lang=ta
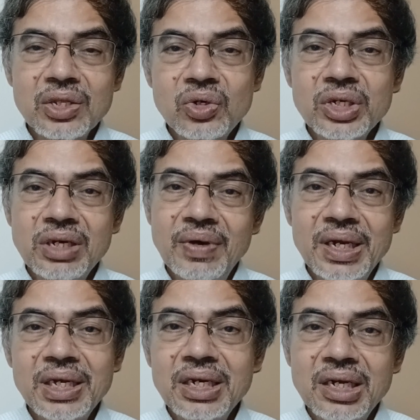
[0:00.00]
அதனுடைய
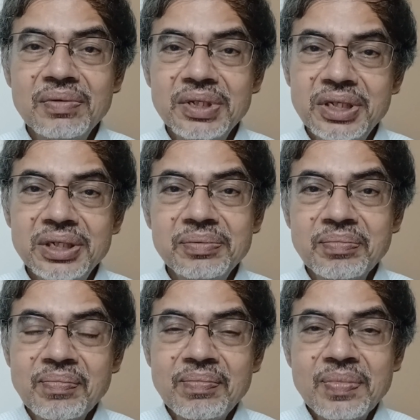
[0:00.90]
விலையெல்லாம் வந்து
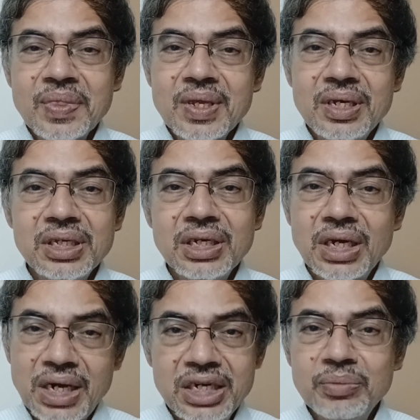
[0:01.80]
இங்கே
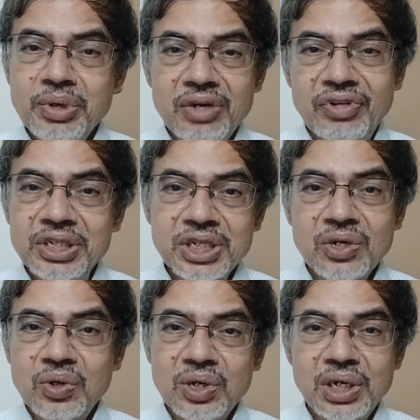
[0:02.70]
கண்டிப்பாக ஃபைவ்
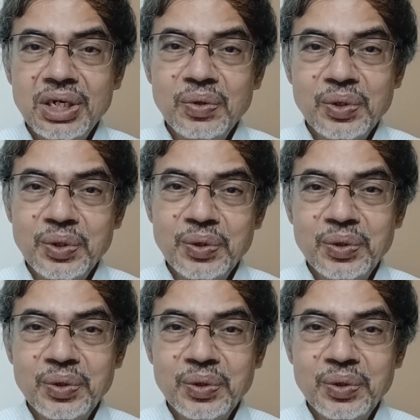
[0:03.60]
ஸ்டார் ஹோட்டலில் ஒரு